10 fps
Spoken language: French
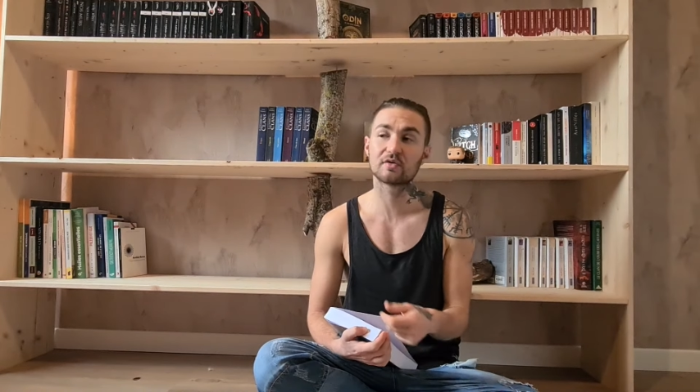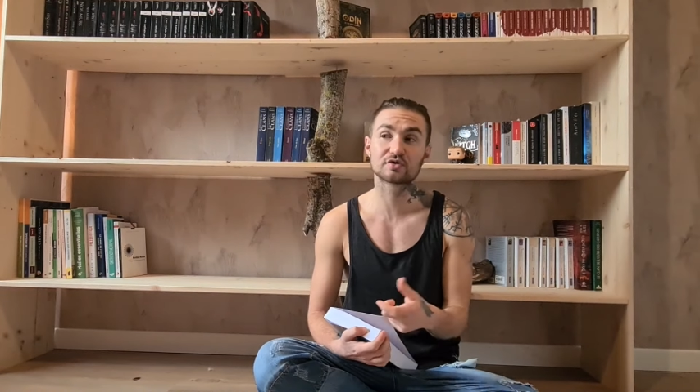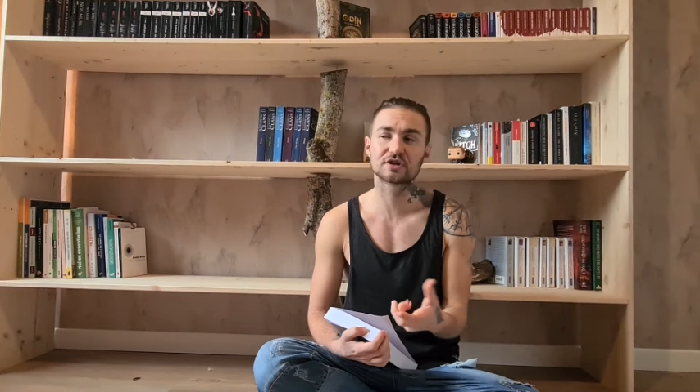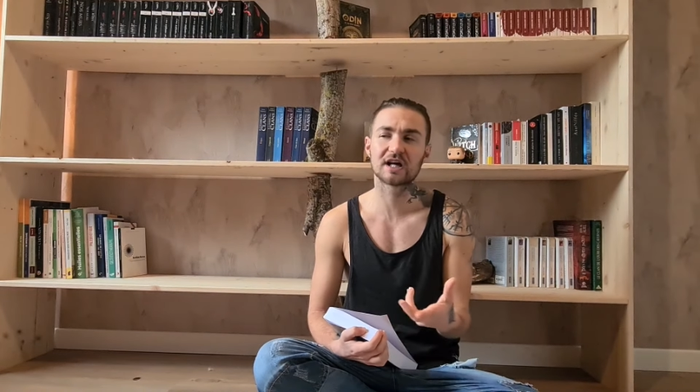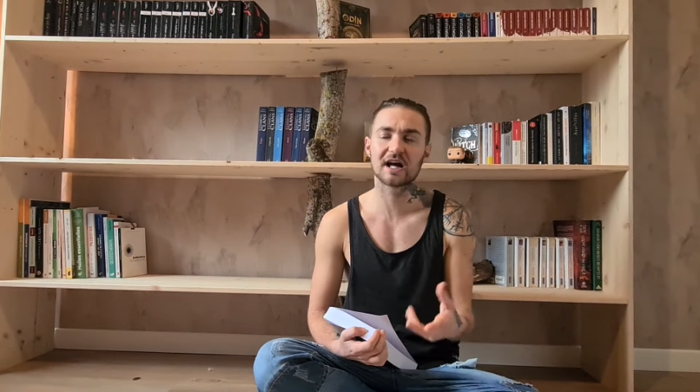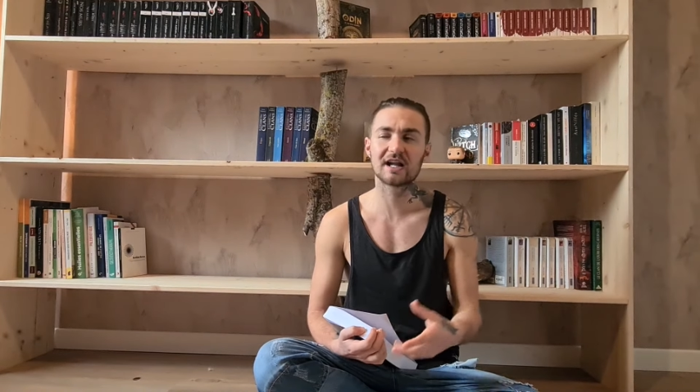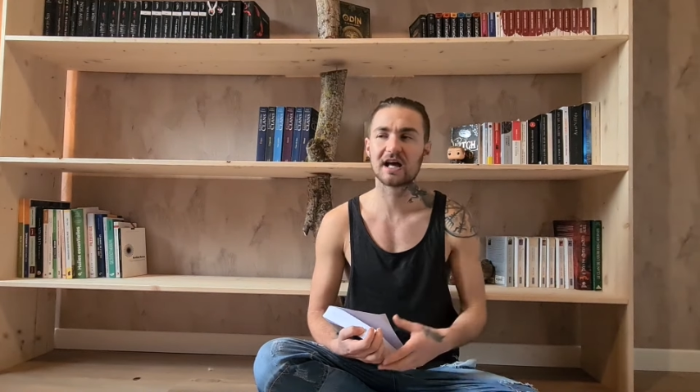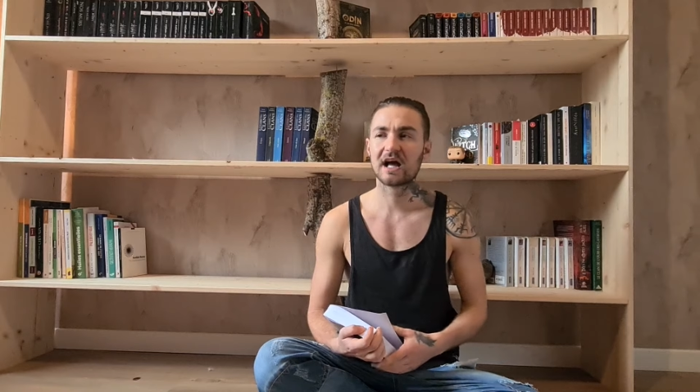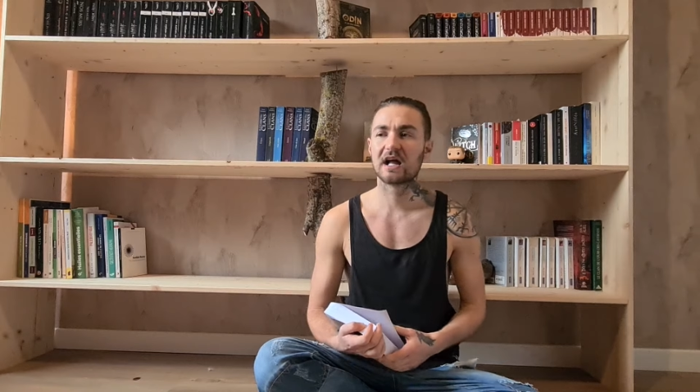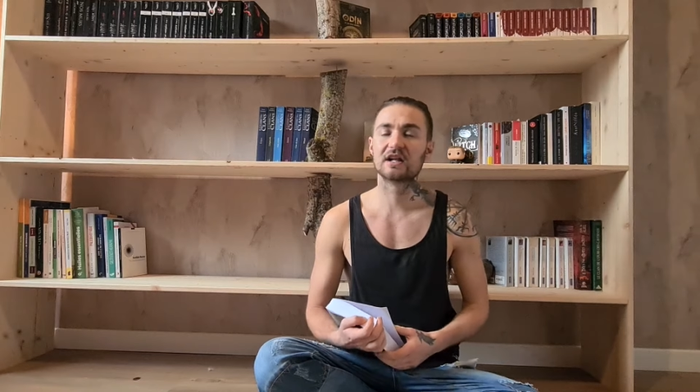En général,
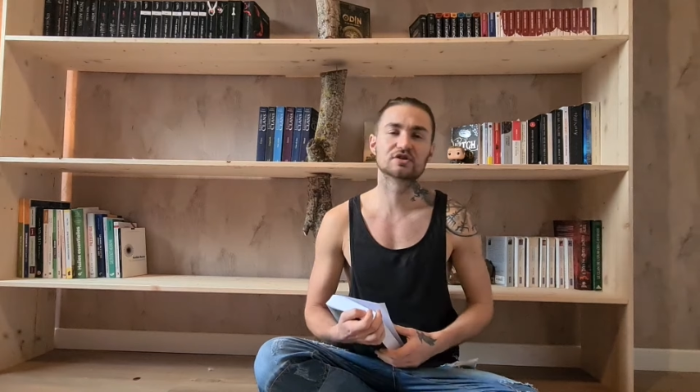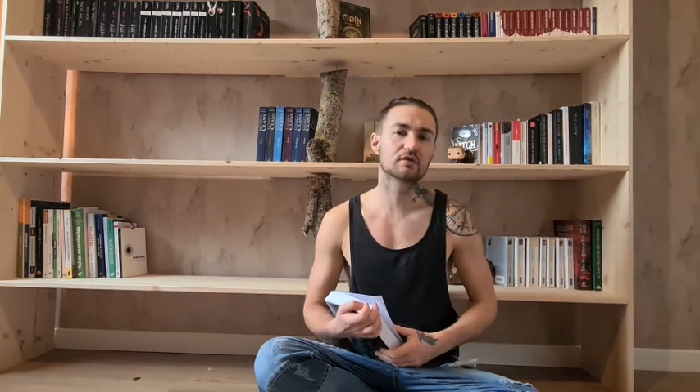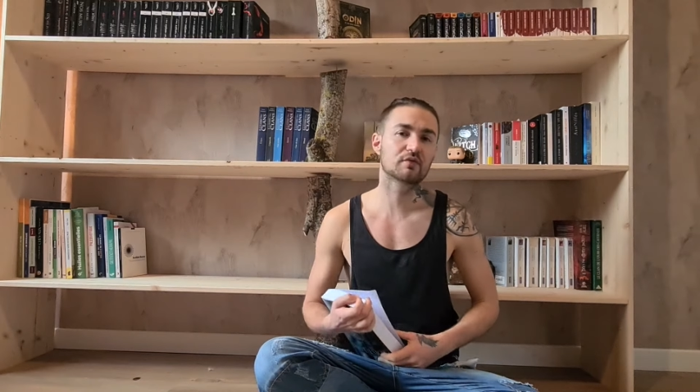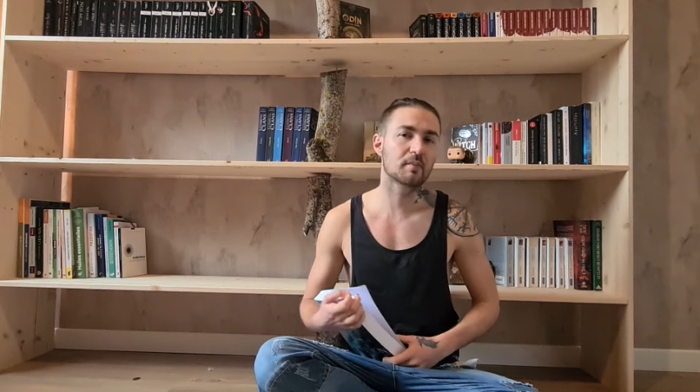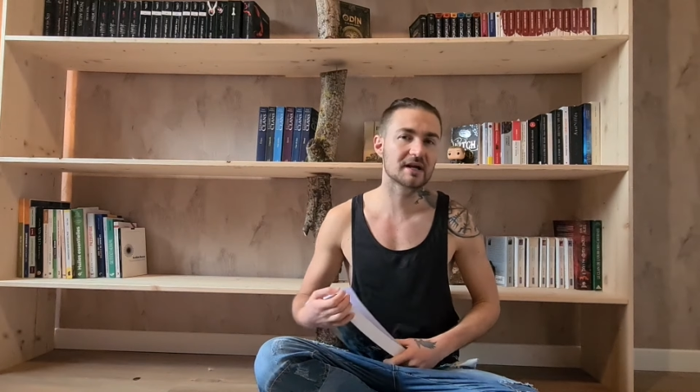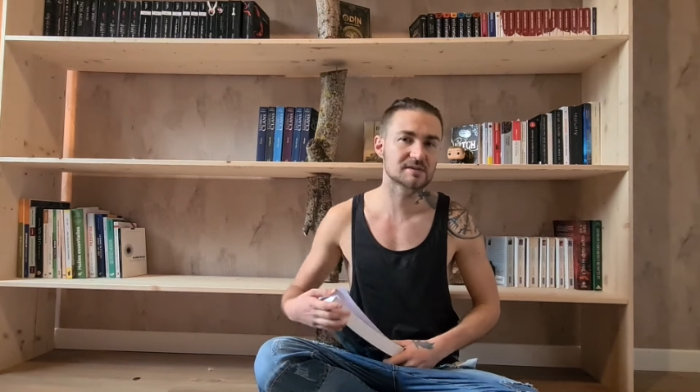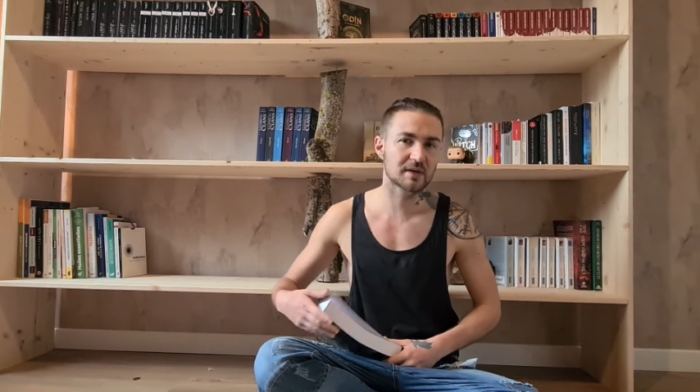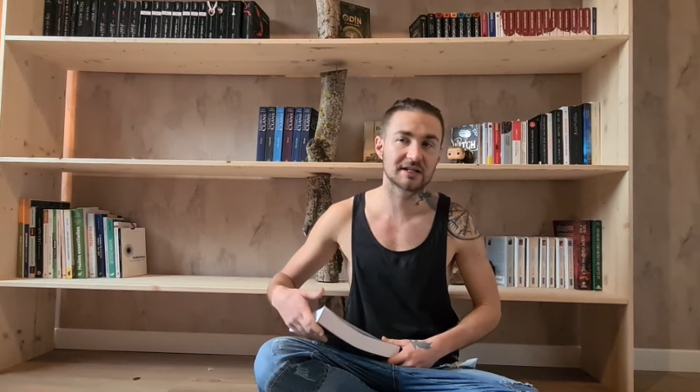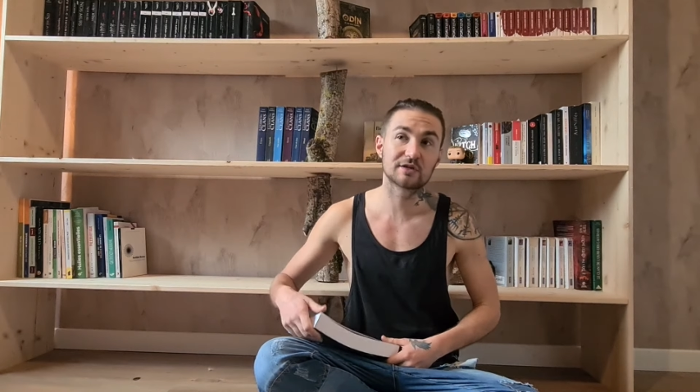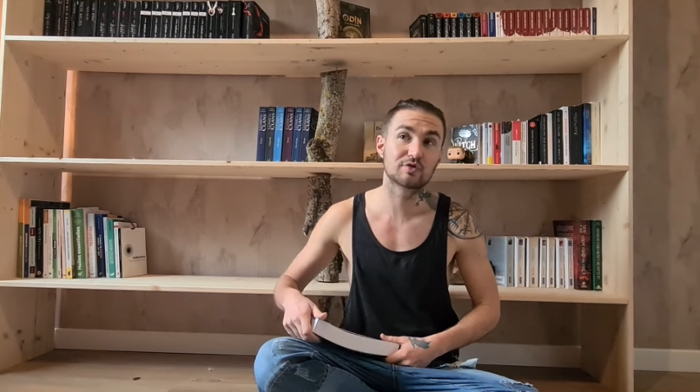les gens font pas
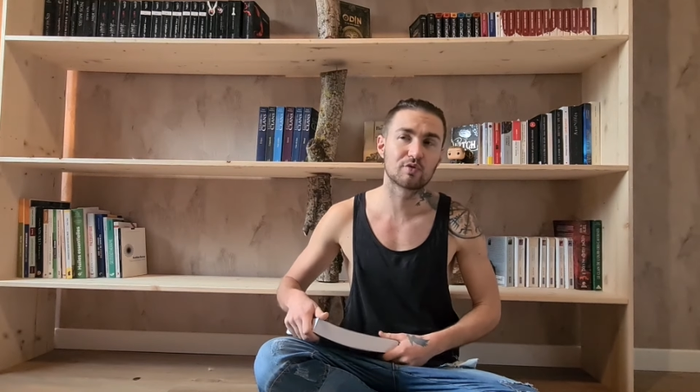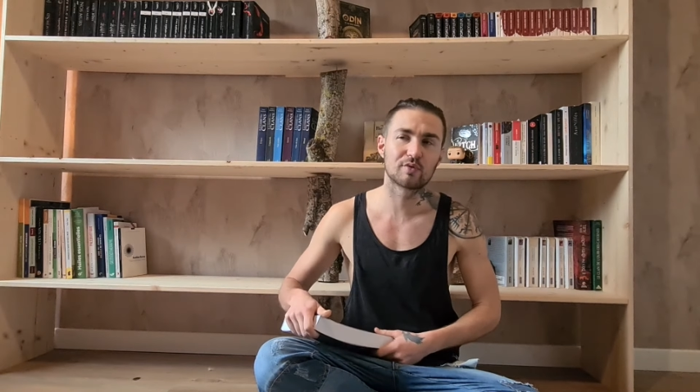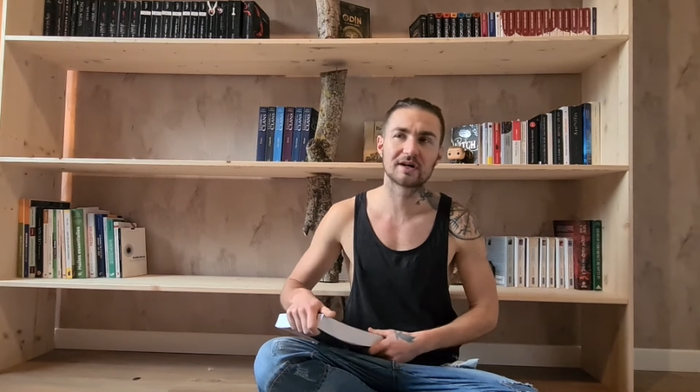exprès d'être cons.